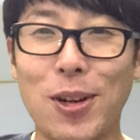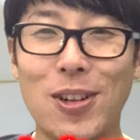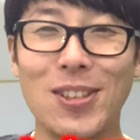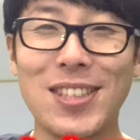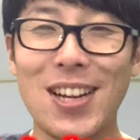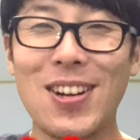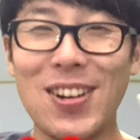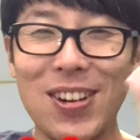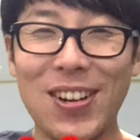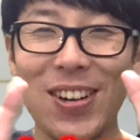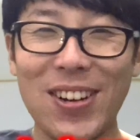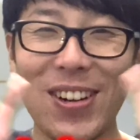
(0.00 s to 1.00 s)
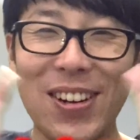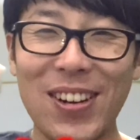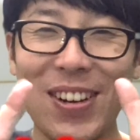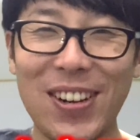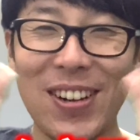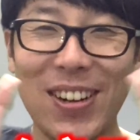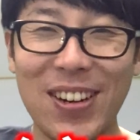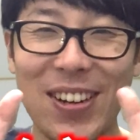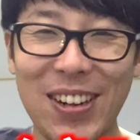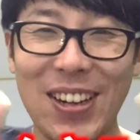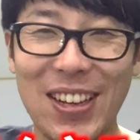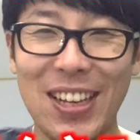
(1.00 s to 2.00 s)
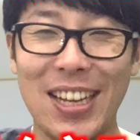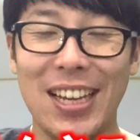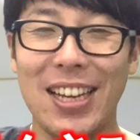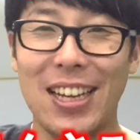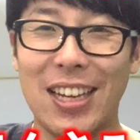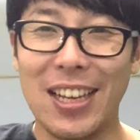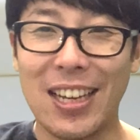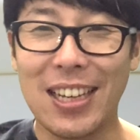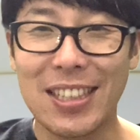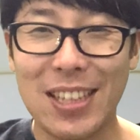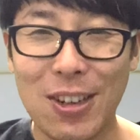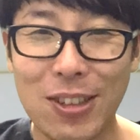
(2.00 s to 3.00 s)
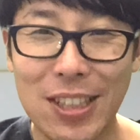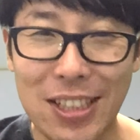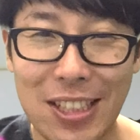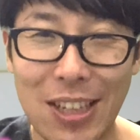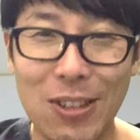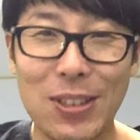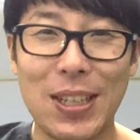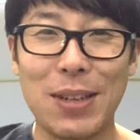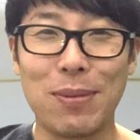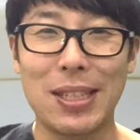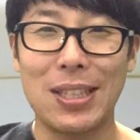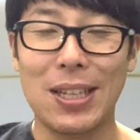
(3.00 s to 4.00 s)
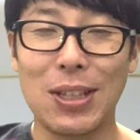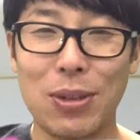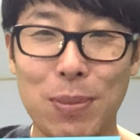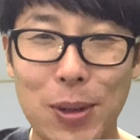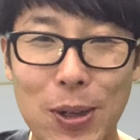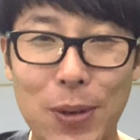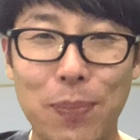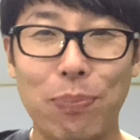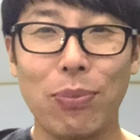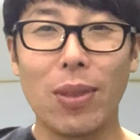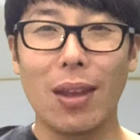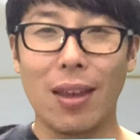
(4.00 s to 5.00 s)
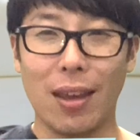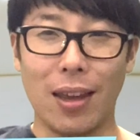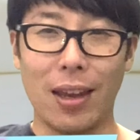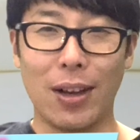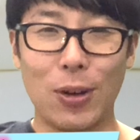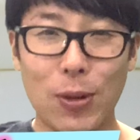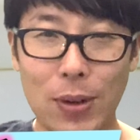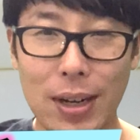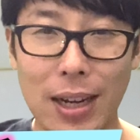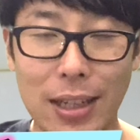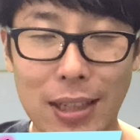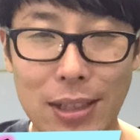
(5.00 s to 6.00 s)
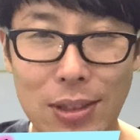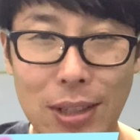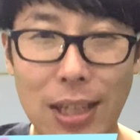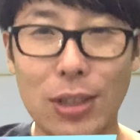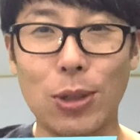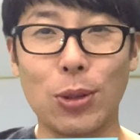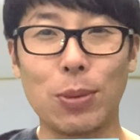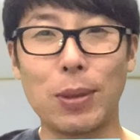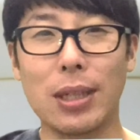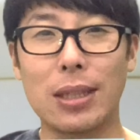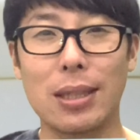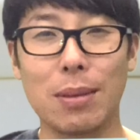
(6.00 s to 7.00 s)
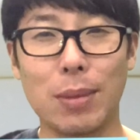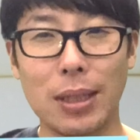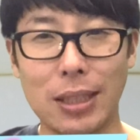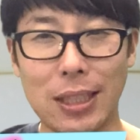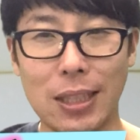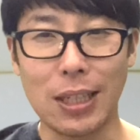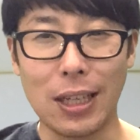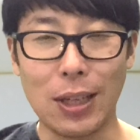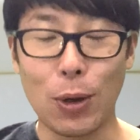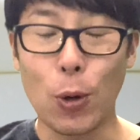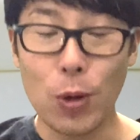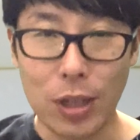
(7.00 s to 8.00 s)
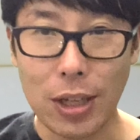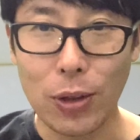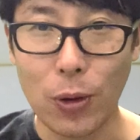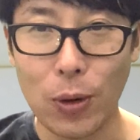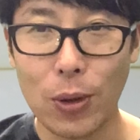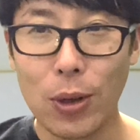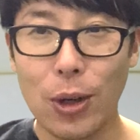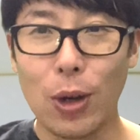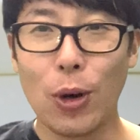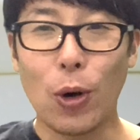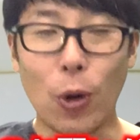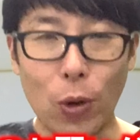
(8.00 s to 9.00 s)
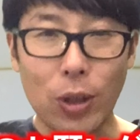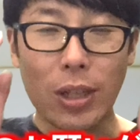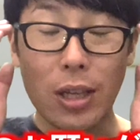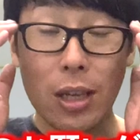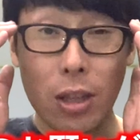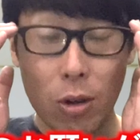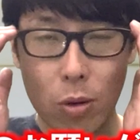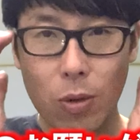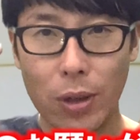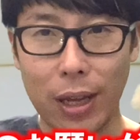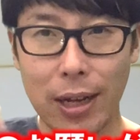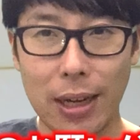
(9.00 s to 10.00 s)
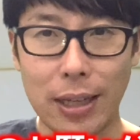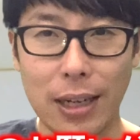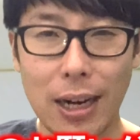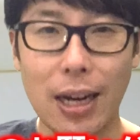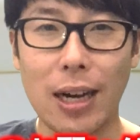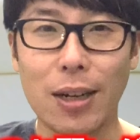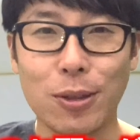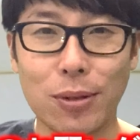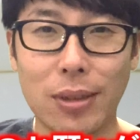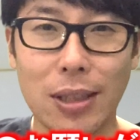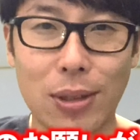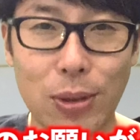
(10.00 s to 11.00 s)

コンサコえー、サコリッチでございますけども、えー、今回ですねちょっと皆様に、えー、本気の本気のお願いがあるんです